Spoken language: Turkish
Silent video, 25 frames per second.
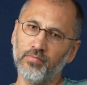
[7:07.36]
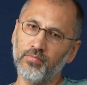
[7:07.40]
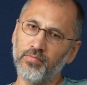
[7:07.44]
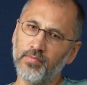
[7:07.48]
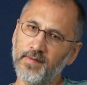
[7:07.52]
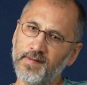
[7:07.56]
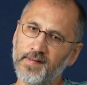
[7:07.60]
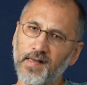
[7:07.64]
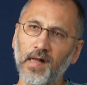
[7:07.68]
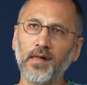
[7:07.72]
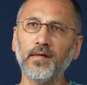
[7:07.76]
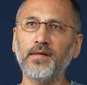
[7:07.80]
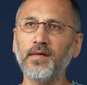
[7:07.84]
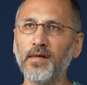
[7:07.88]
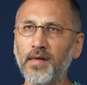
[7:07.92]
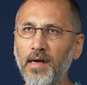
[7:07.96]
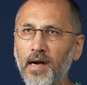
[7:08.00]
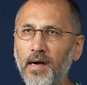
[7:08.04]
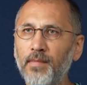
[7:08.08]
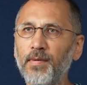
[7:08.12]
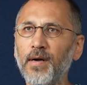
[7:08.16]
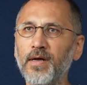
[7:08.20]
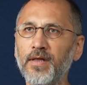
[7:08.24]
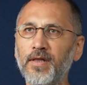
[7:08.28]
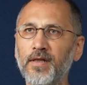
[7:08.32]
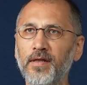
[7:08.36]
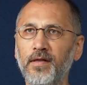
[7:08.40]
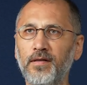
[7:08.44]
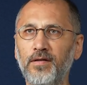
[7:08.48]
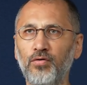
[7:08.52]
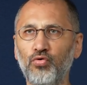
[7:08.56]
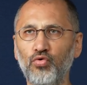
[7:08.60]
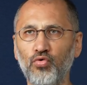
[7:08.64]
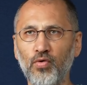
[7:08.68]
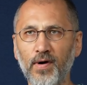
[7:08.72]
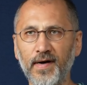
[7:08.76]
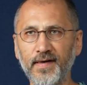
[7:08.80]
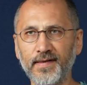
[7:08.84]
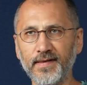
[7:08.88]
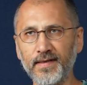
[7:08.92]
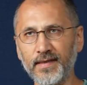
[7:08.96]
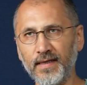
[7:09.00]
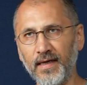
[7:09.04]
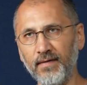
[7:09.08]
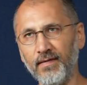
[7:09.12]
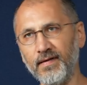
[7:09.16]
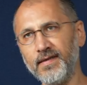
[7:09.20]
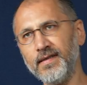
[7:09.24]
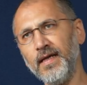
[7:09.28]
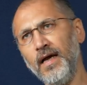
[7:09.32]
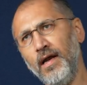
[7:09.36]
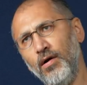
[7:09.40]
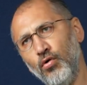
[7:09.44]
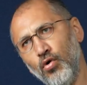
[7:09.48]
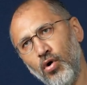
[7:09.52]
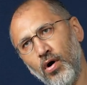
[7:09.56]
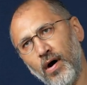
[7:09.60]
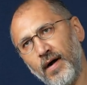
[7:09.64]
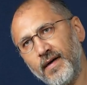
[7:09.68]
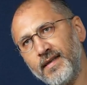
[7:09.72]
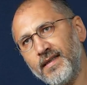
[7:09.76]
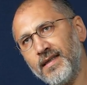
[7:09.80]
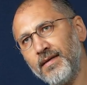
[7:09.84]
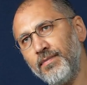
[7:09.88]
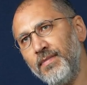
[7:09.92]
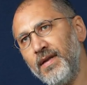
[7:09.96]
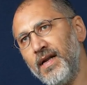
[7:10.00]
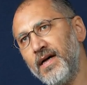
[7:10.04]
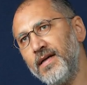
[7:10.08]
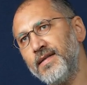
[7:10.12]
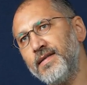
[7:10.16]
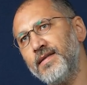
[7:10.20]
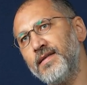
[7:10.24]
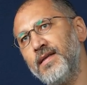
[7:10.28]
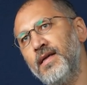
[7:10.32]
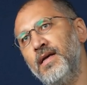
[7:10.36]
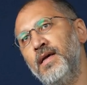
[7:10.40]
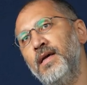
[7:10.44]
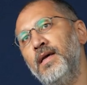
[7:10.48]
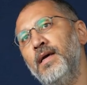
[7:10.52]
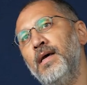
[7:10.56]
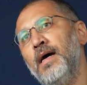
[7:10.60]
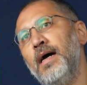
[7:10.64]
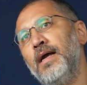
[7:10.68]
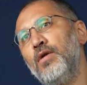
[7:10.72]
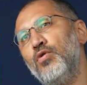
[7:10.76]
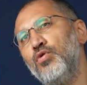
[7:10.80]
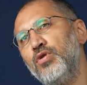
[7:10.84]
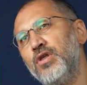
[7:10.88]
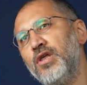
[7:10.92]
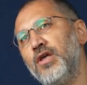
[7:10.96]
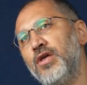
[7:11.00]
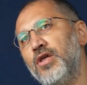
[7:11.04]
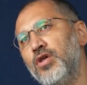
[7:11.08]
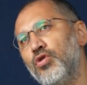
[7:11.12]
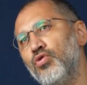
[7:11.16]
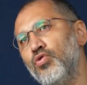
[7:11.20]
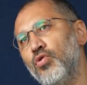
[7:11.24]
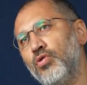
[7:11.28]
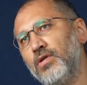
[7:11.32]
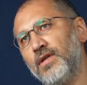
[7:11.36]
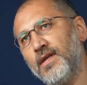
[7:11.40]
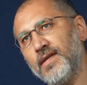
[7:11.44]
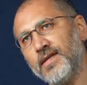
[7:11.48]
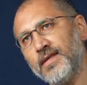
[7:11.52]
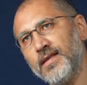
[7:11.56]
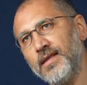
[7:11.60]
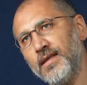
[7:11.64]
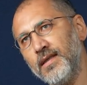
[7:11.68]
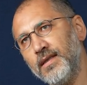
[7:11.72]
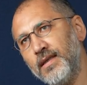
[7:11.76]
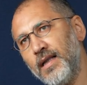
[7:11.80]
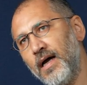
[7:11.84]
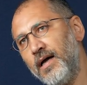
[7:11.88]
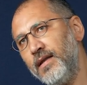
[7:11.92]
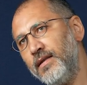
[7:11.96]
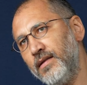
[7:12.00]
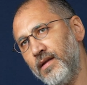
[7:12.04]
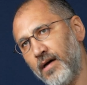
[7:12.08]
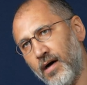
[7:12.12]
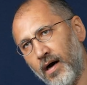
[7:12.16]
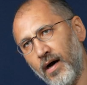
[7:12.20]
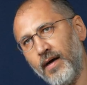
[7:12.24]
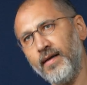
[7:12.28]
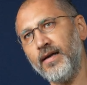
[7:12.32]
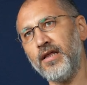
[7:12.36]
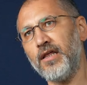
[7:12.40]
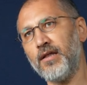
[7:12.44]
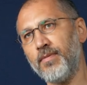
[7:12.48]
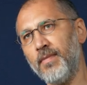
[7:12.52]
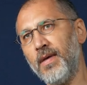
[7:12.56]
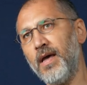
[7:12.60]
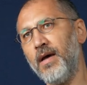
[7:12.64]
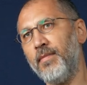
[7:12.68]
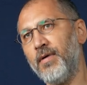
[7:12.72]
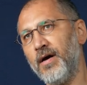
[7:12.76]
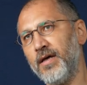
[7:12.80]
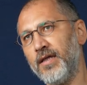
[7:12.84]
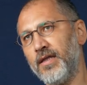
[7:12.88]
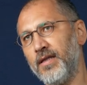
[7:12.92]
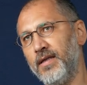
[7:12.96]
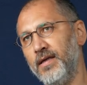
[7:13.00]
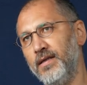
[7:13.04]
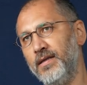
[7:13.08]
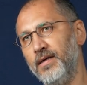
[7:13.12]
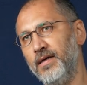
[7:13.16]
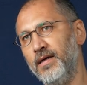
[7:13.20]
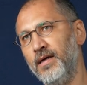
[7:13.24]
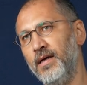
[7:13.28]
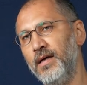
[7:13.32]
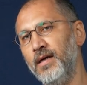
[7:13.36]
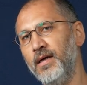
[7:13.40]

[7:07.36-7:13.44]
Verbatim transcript: saldırılar başladı üniversiteye vesaire. O artık biraz hani o çıkış noktasından ayrışmaya başladı.